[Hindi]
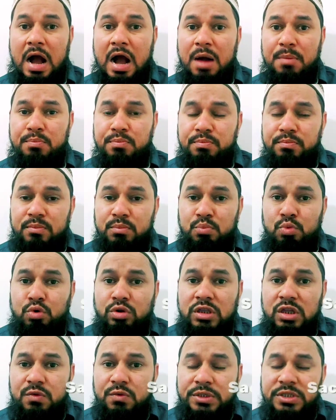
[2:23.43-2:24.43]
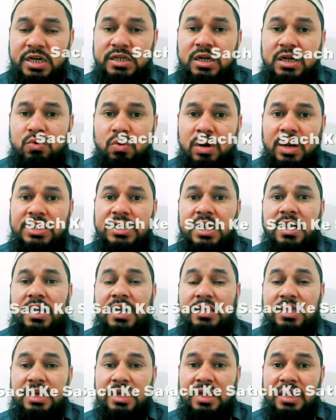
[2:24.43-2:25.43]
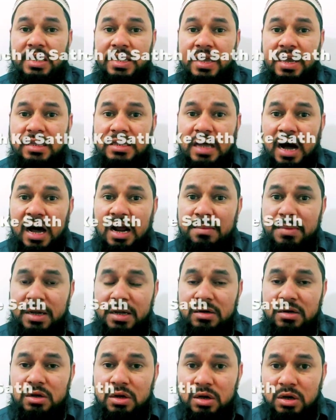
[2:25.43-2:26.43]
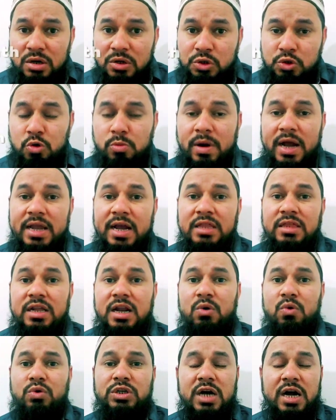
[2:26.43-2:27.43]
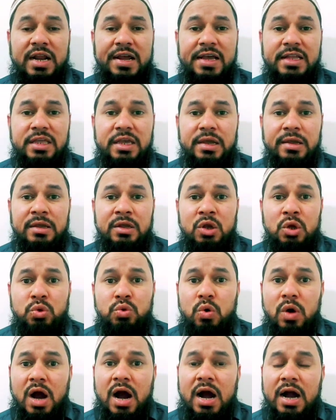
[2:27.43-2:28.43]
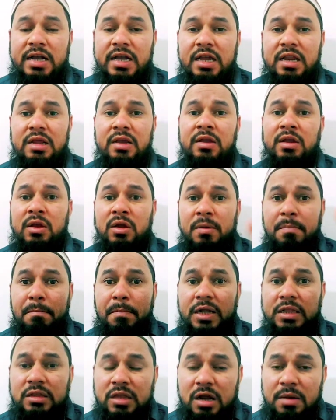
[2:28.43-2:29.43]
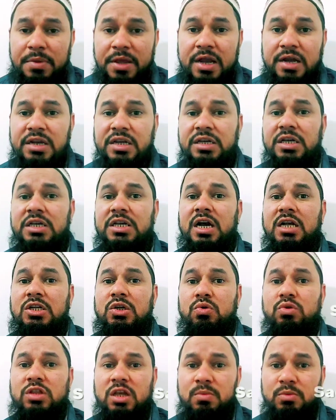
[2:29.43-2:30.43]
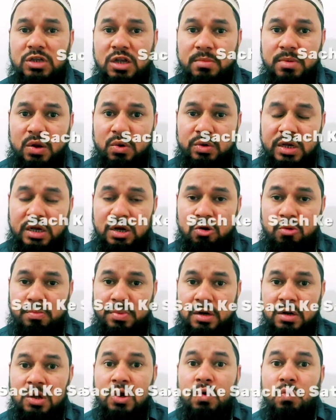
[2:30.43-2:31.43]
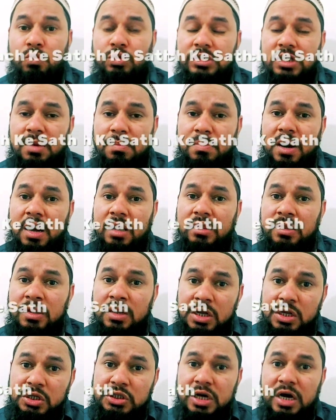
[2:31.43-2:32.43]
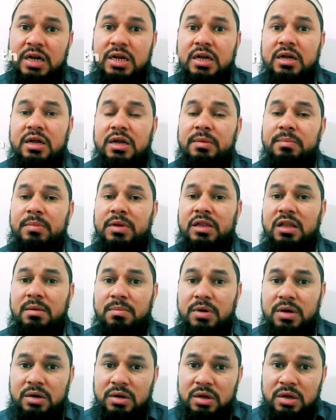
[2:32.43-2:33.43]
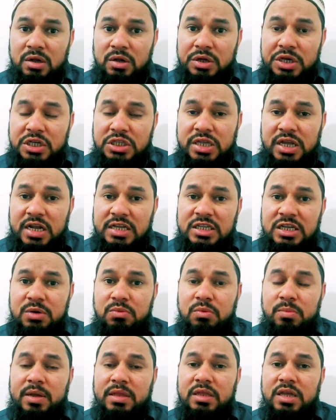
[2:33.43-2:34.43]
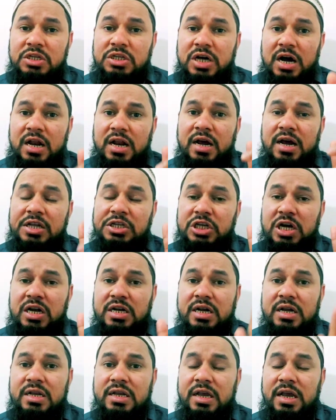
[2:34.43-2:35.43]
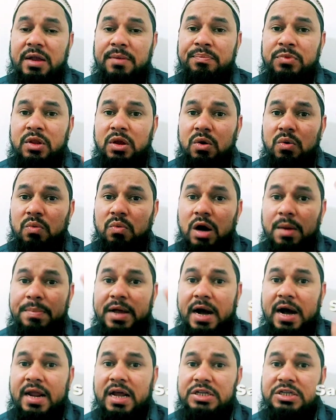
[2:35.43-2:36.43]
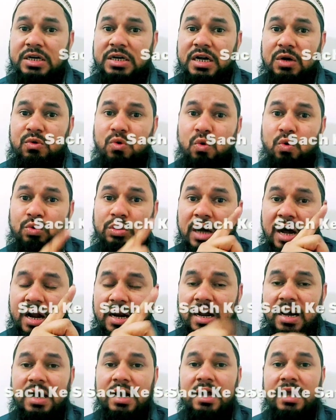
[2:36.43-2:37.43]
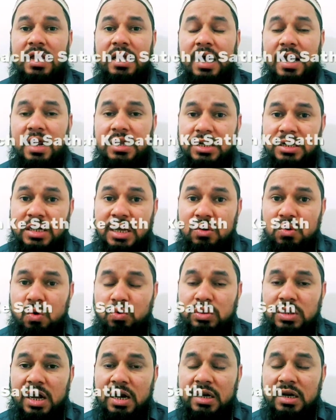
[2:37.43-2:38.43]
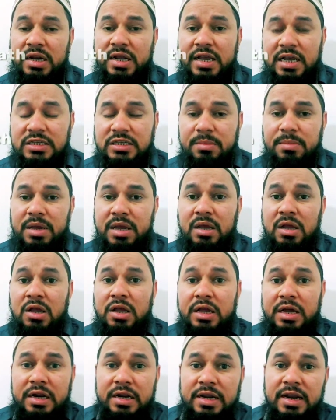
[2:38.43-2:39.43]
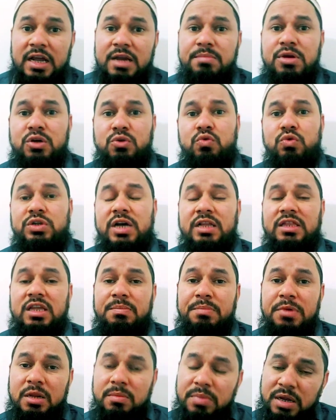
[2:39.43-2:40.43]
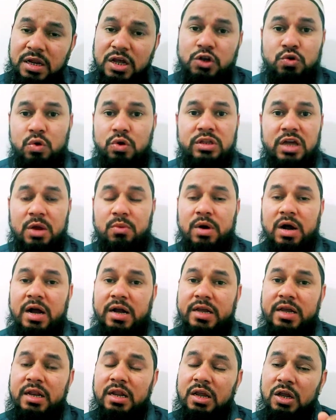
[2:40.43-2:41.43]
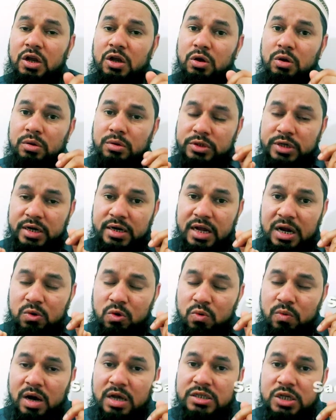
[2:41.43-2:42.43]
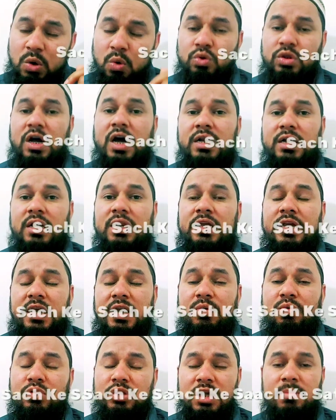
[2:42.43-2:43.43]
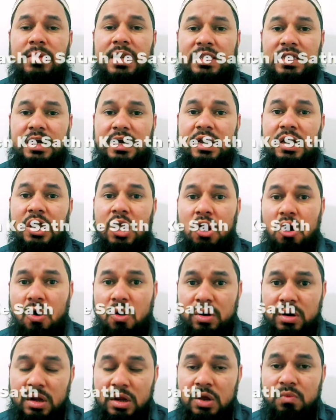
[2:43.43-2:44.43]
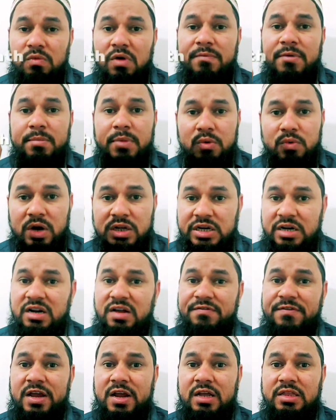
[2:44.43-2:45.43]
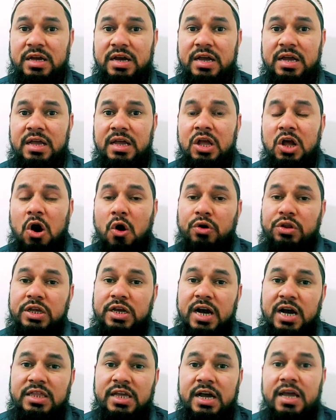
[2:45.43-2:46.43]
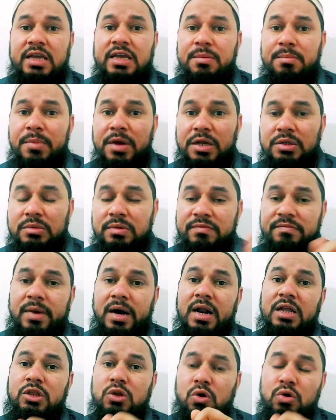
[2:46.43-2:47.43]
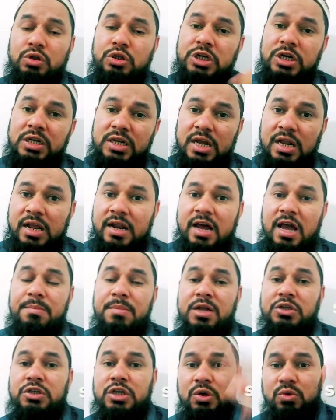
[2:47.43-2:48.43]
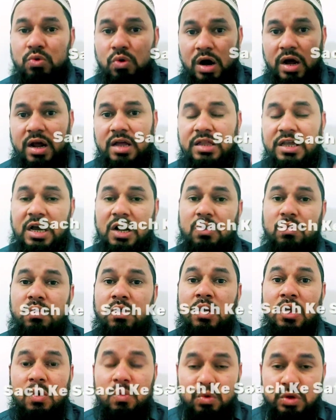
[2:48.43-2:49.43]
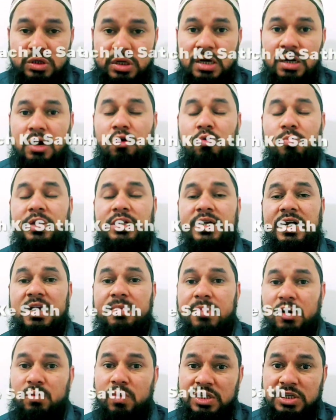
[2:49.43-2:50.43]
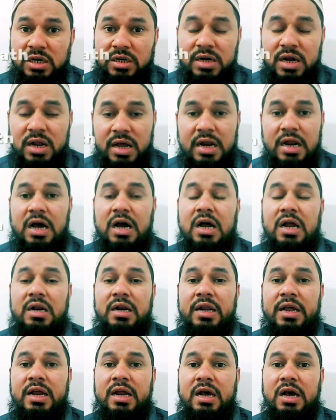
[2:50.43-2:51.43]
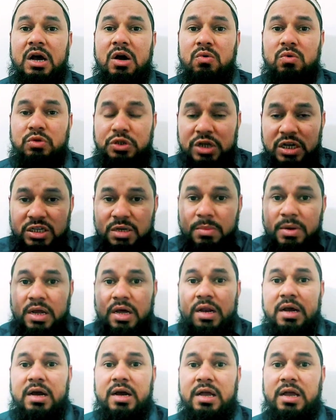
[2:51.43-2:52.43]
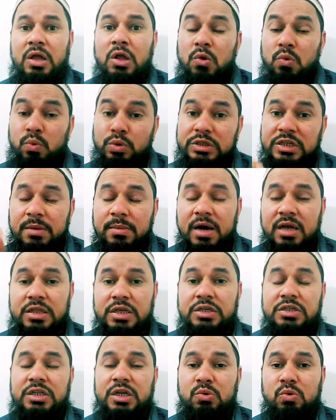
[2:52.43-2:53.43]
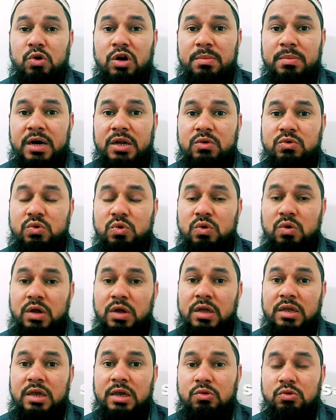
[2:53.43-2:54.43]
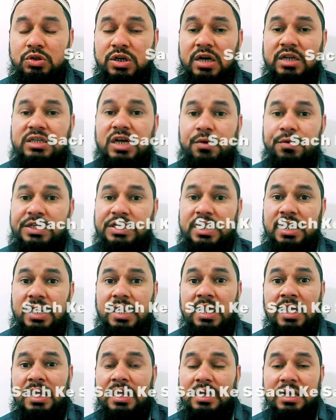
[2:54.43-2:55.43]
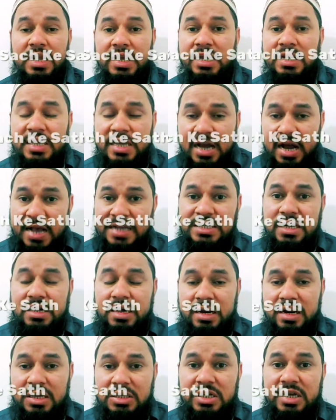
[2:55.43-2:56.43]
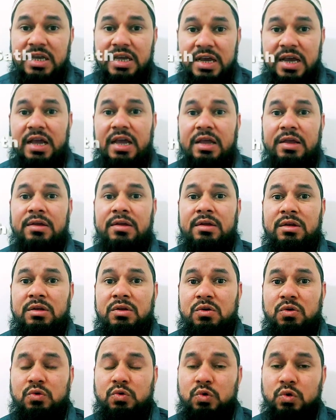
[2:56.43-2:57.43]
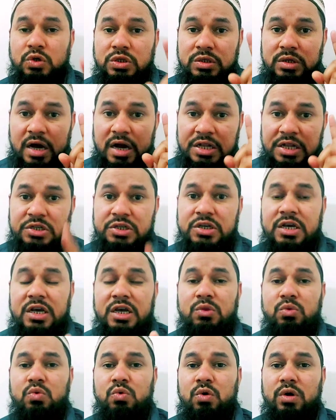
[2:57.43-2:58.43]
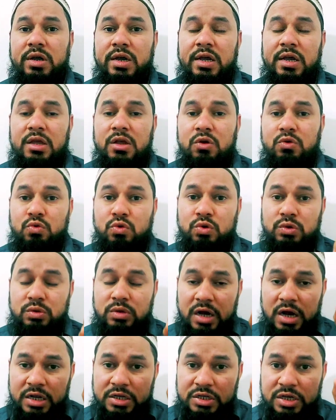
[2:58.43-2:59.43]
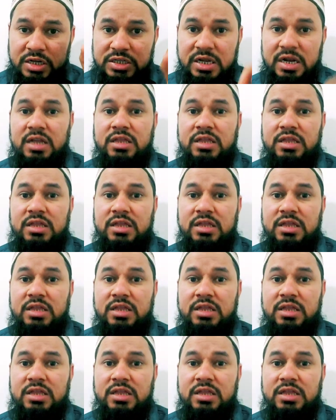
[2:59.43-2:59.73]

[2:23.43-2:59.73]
आप मूर्ति विसर्जन को ले जा रहे थे एक धार्मिक शोभा यात्रा को जा रहे थे तो आखिर पत्थर फेंकने की क्या ज़रूरत थी मुसलमानों के घरों पर उसके बाद चर मतलब किस तरह से वो बंदा जा रहा है चर करके वहाँ पे हरा झंडा को उतार रहा है हरा झंडा को उतार करने के समय रेलिंग भी टूट जाती है फिर भी नहीं छोड़ता है वो आखिर झंडा को वहाँ से उतार करके ही वो दम लेता है और वहाँ पे भगवा झंडा फहराता है और दिखाता है कि मैं भारत और चीन की लड़ाई में चीन को हरा दिया हूँ उसके घरों पर जाके भगवा झंडा लहरा लहरा रहा हूँ जश्न मना रहा है उसके बाद किसने गोली मारी उसको ये तो जाँच का विषय है लेकिन क्या ऐसा करना सही है जो अच्छे हिंदू होंगे जो अच्छा